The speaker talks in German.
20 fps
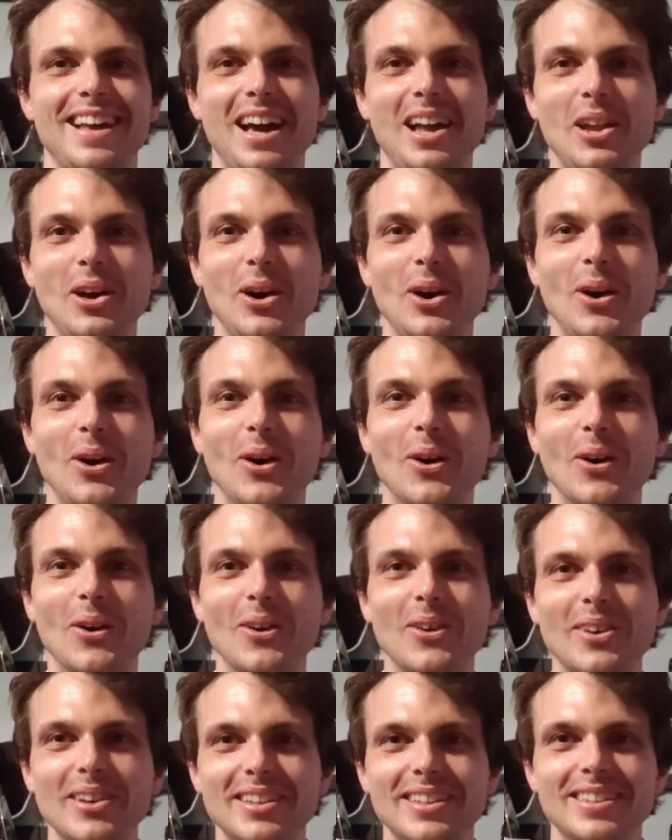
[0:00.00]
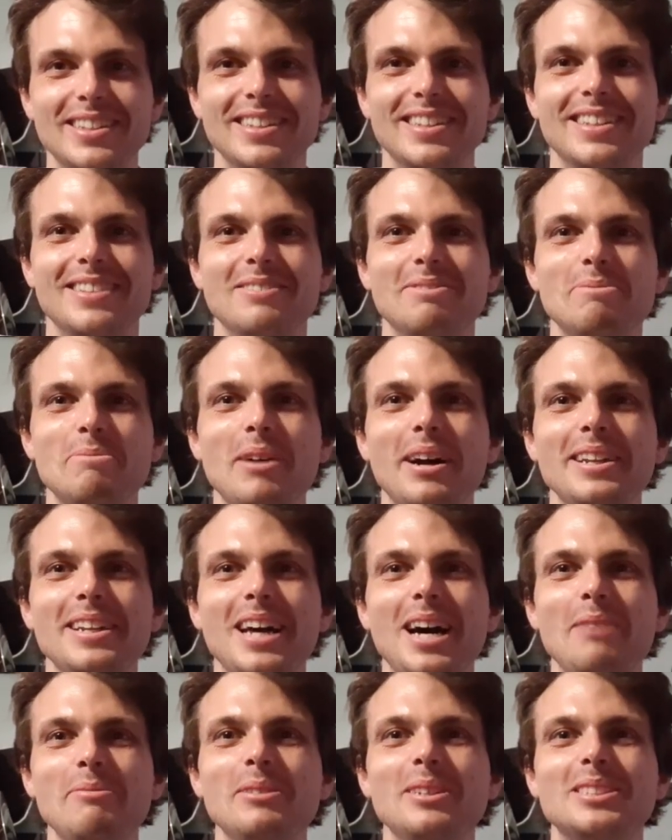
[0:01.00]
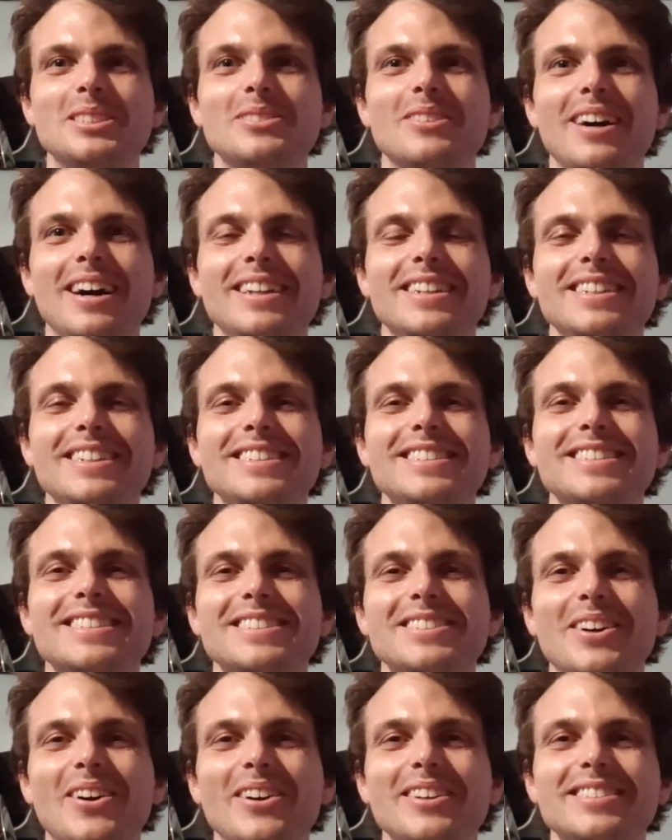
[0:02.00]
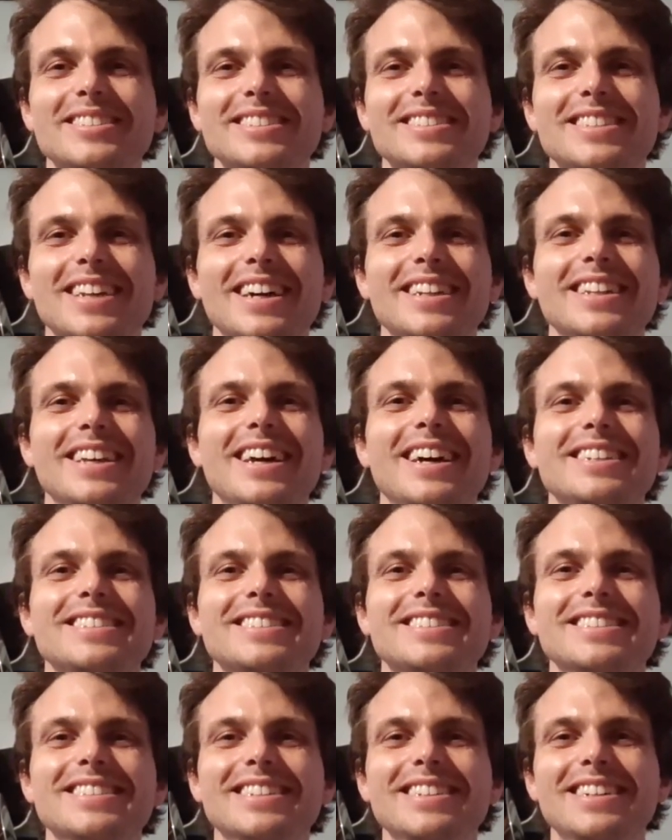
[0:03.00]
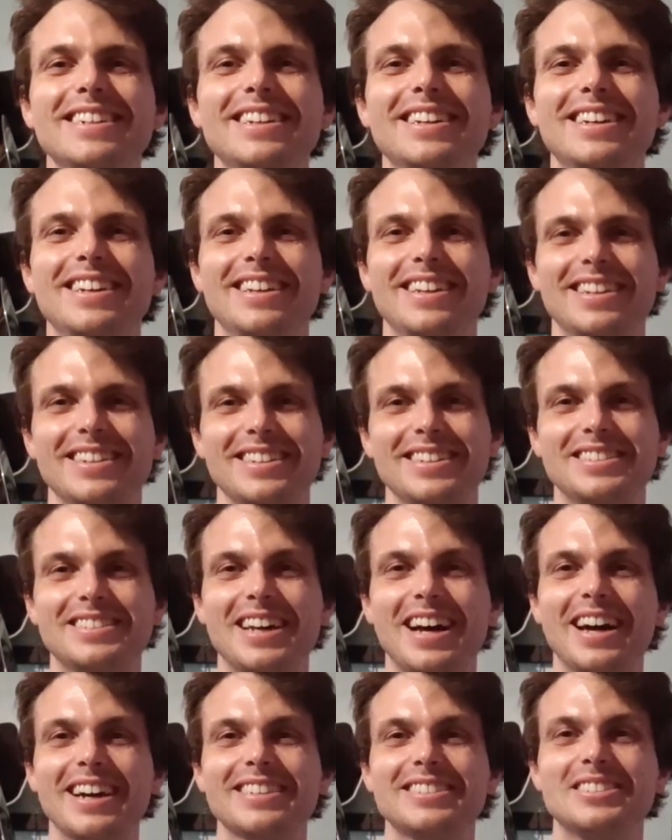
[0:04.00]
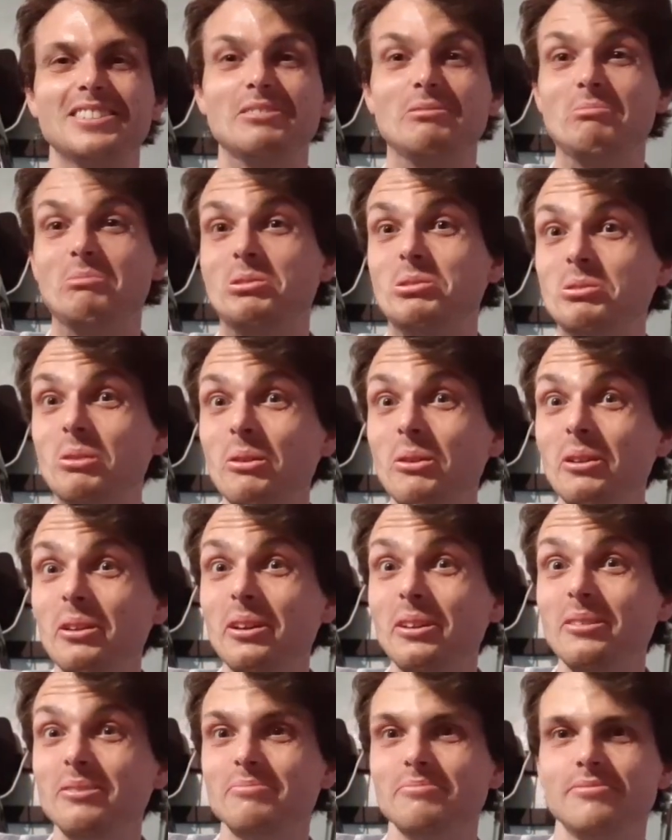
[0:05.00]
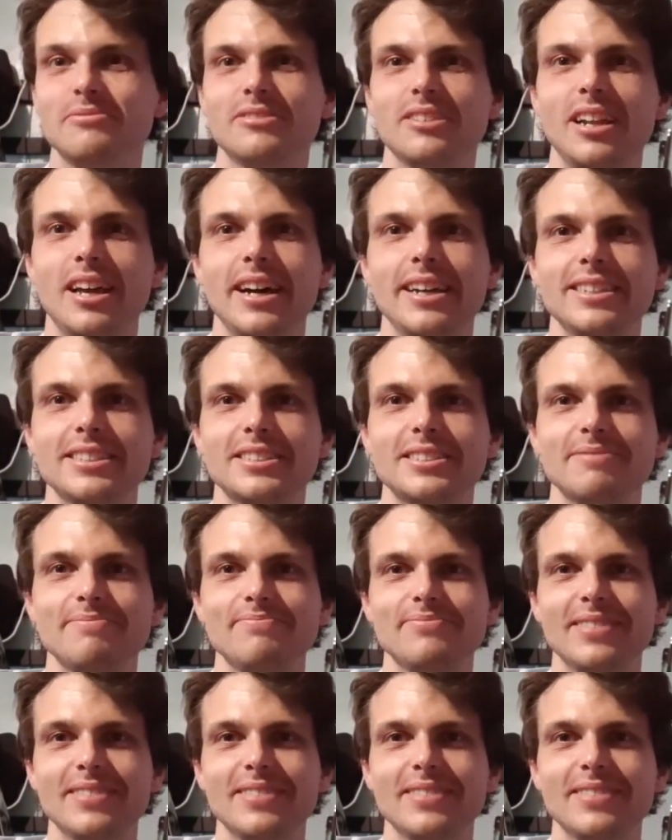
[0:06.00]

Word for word: Hallo, mein Name ist Johannes und heute ist deine erste Gitarrenstunde vielleicht.